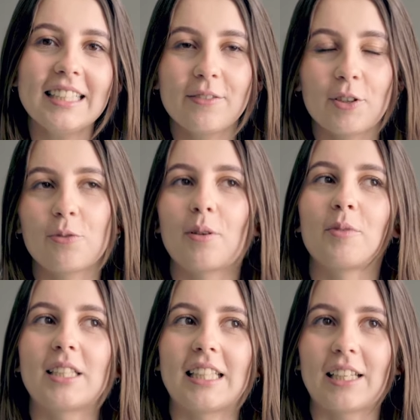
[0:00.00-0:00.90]
i
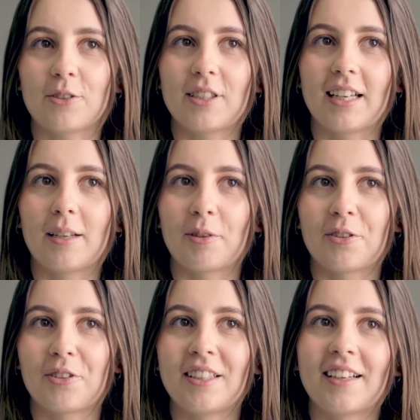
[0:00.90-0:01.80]
stwierdziłam, że diagnostyka
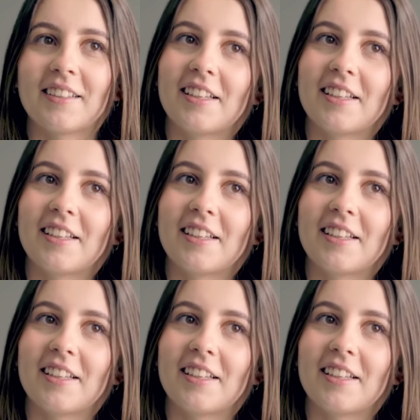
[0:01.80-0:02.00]
laboratoryjna,